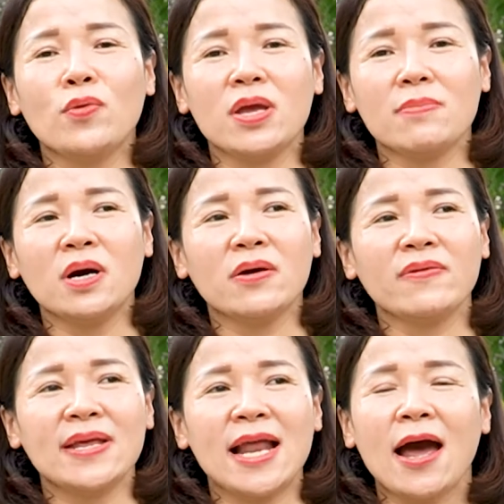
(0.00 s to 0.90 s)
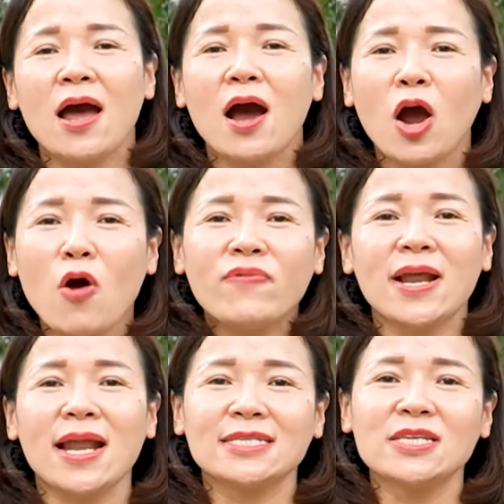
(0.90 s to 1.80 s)
lụy bởi vì là không
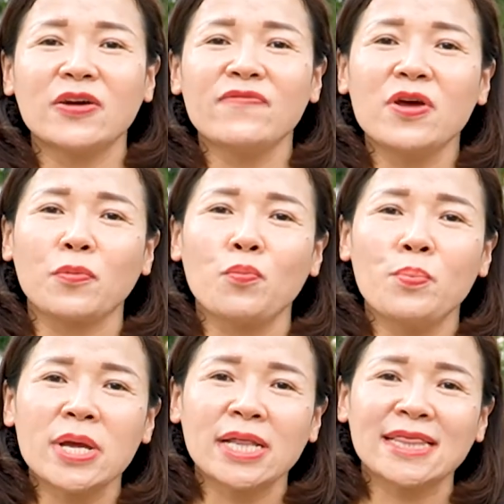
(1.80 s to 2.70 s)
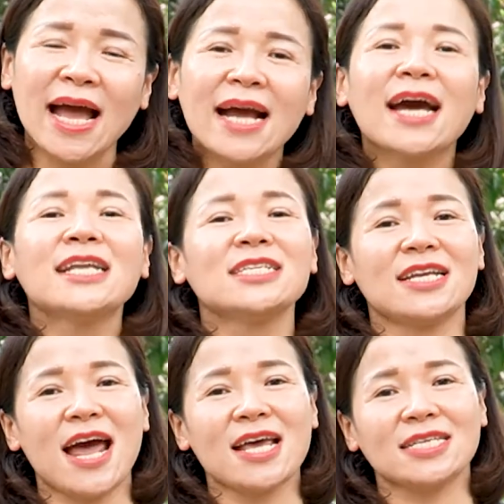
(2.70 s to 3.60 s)
phải là chỉ cái việc mình tăng cân
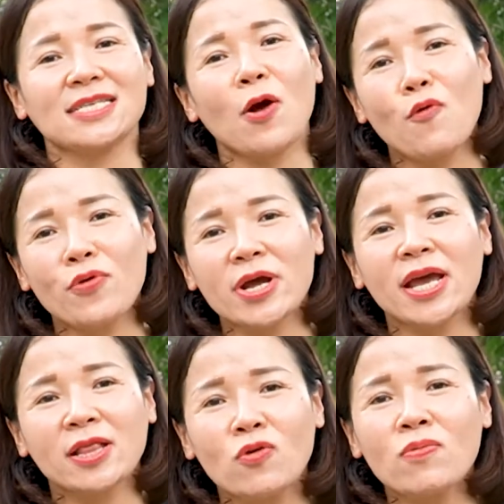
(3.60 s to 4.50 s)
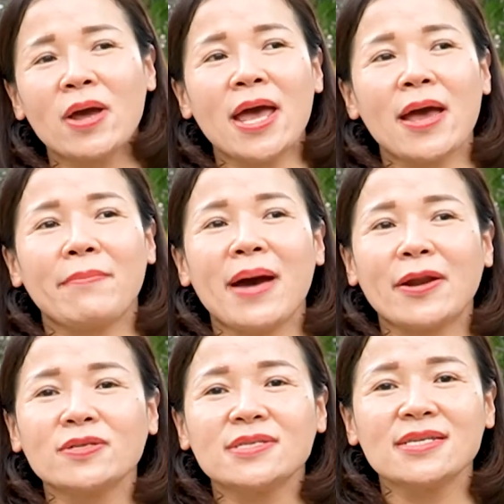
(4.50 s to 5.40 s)
trở lại sau khi kết thúc
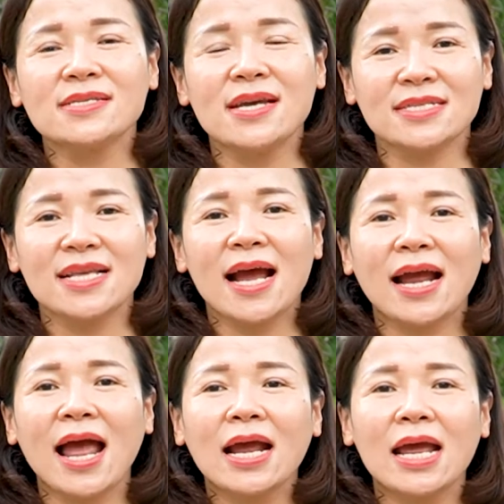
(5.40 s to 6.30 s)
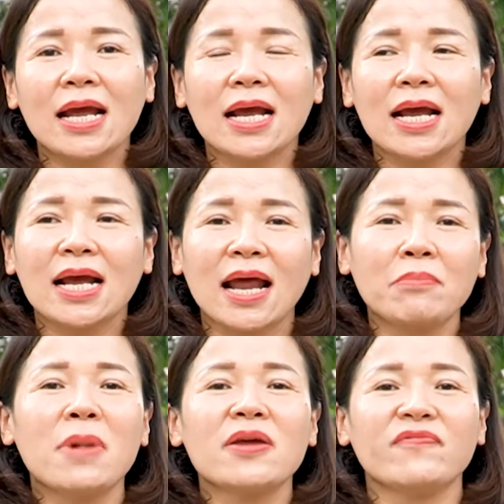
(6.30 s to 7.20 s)
mà nó sẽ xảy ra các cái
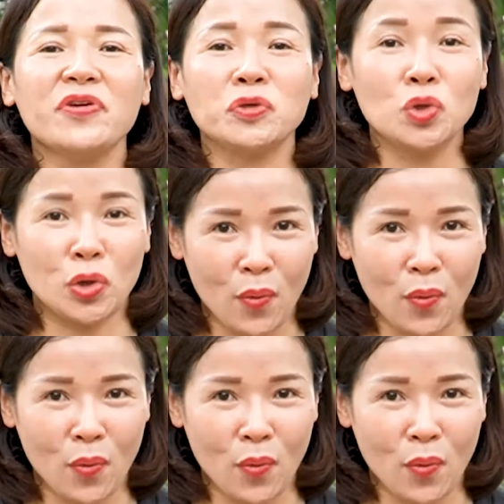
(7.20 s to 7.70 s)
căn bệnh về chuyển